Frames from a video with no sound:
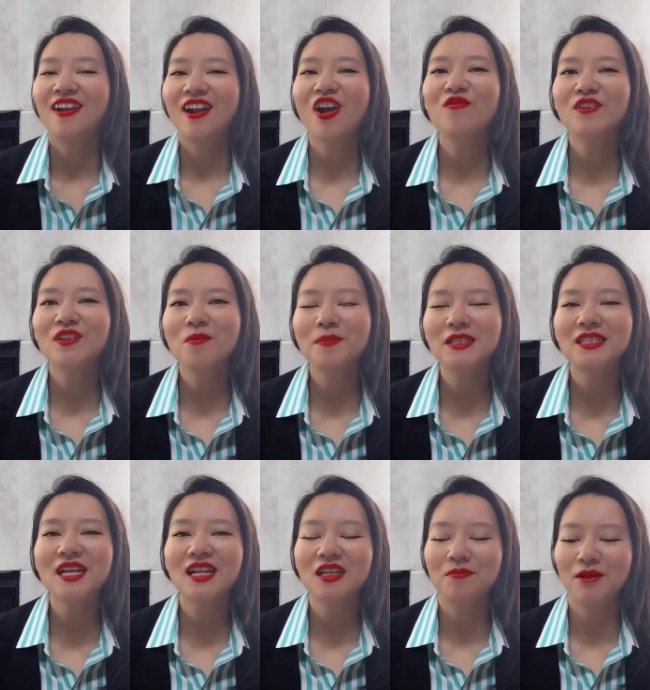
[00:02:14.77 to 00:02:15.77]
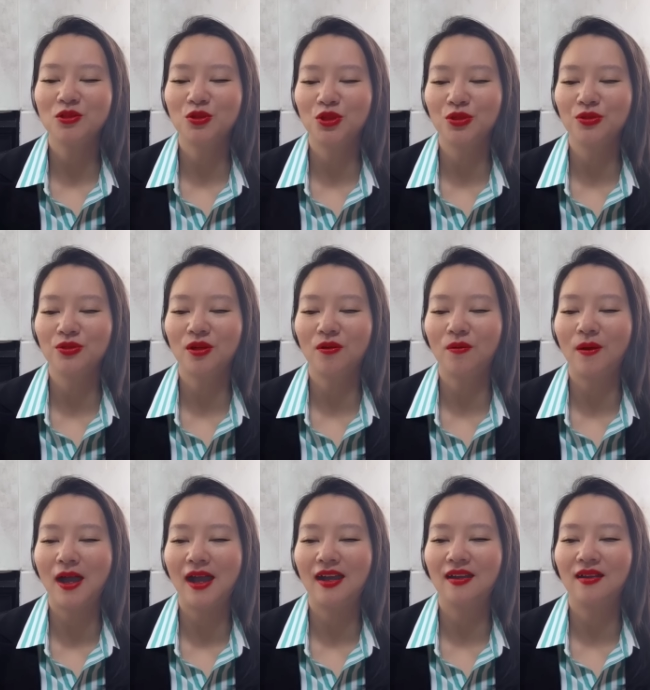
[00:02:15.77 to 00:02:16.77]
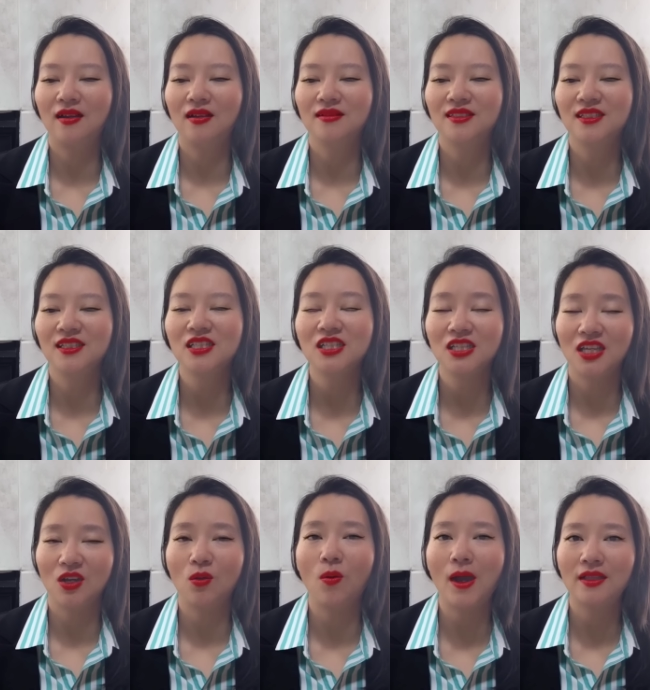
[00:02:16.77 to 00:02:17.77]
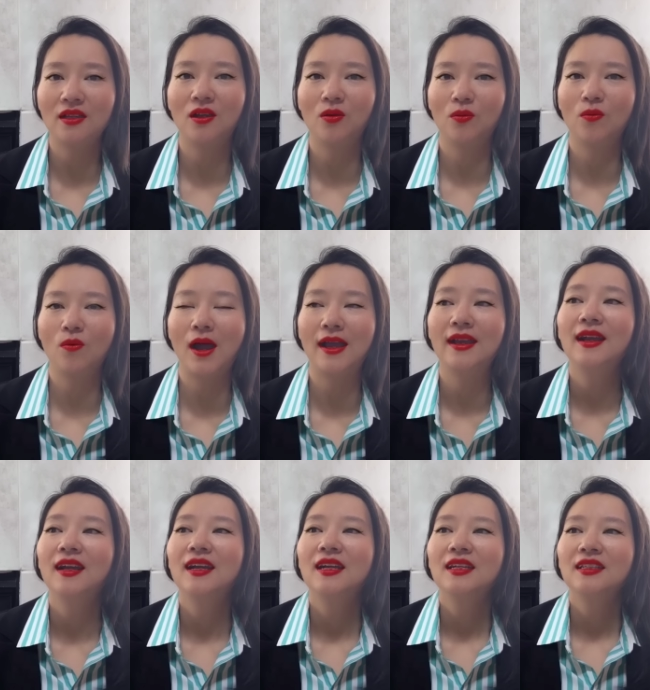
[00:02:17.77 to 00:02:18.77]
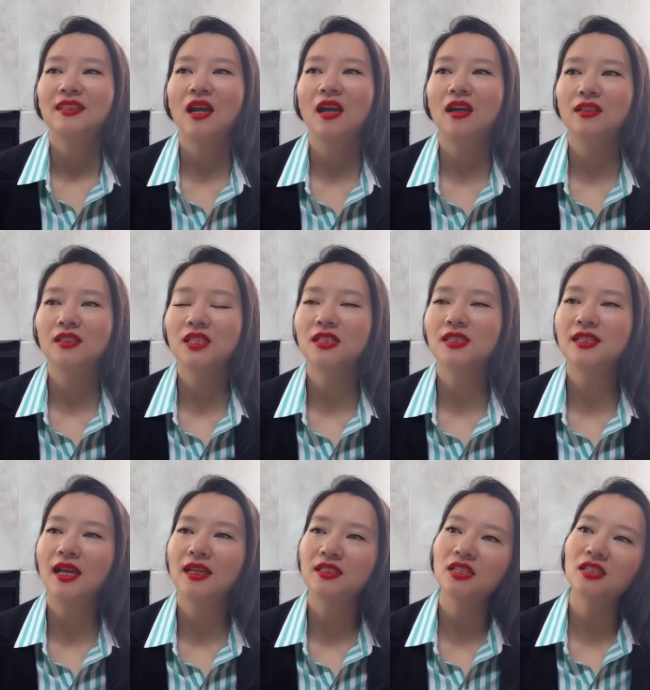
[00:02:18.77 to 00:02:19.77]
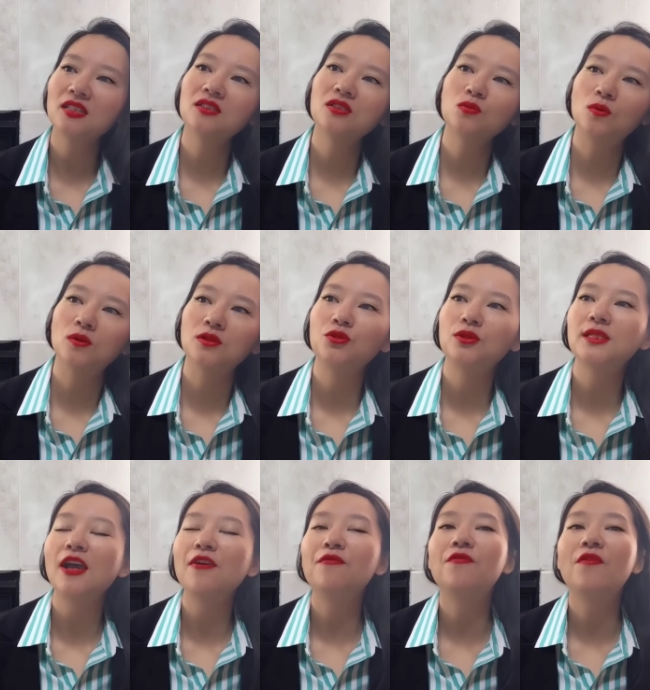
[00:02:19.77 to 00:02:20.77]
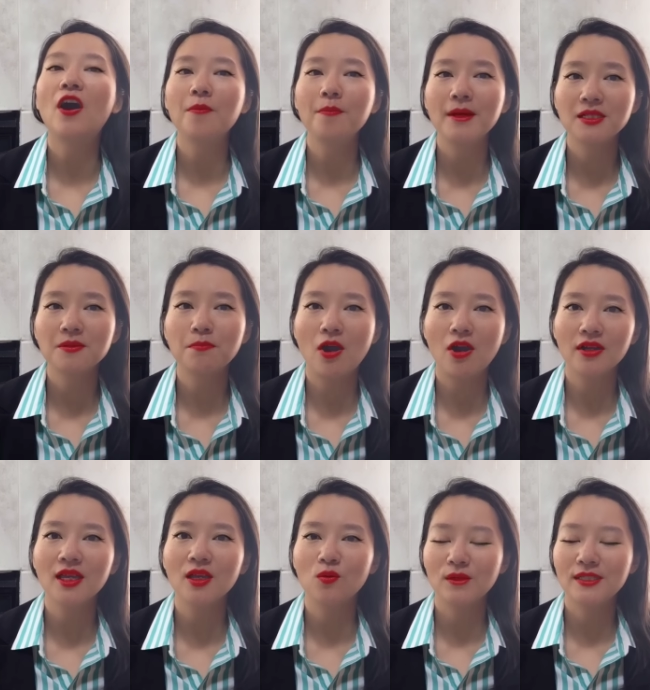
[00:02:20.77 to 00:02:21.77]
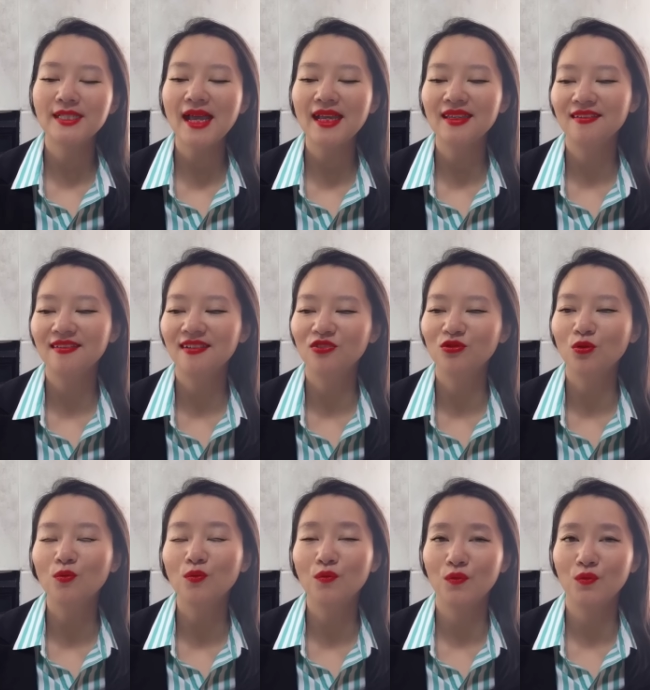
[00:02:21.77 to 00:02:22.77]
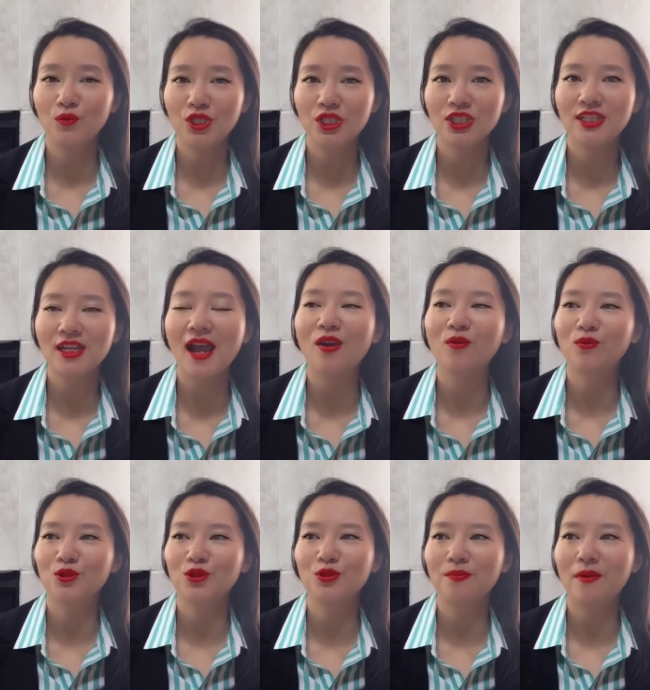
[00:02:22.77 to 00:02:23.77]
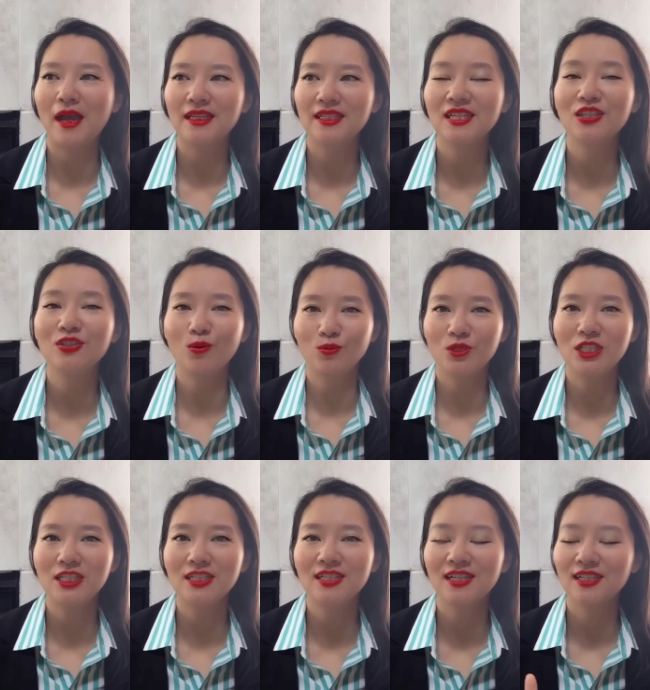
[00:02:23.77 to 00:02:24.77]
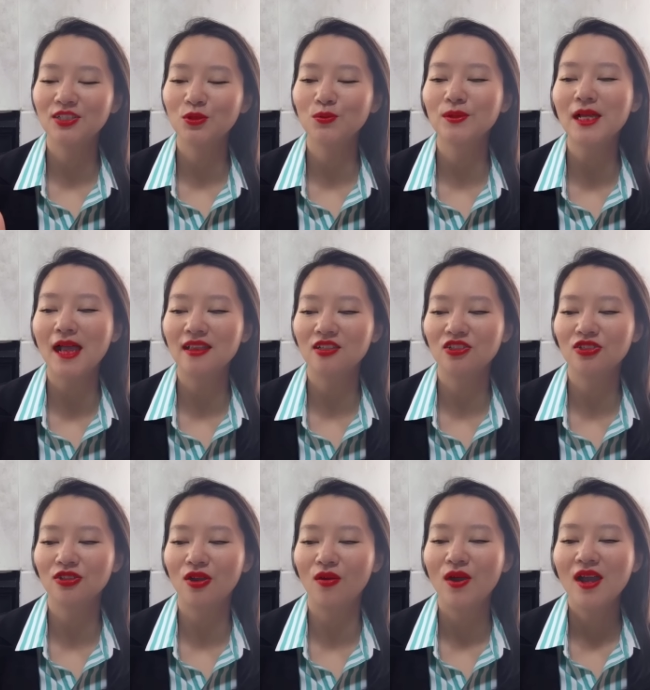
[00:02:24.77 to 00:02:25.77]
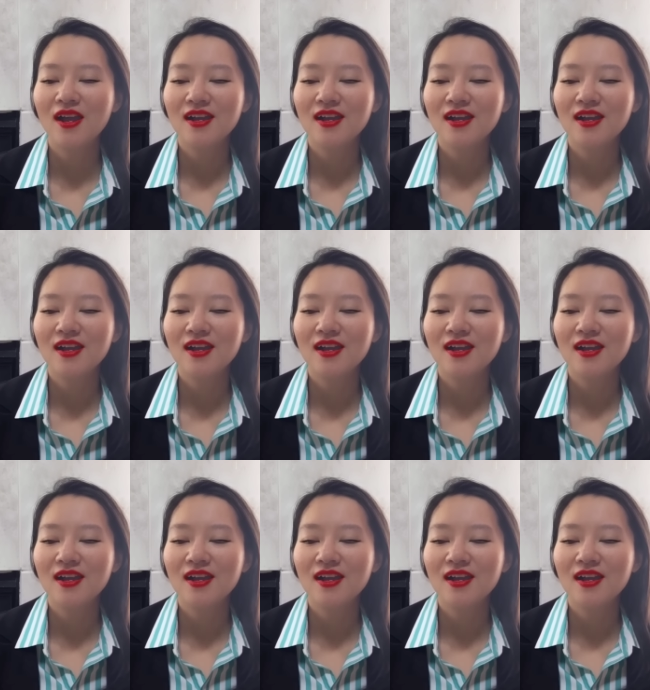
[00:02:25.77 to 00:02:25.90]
然后放到冰箱里面去的话呃其实也坏得很快。那现在这个是我在 farmers market， 我在一个农夫市场，我去买一些有机的蔬菜的时候，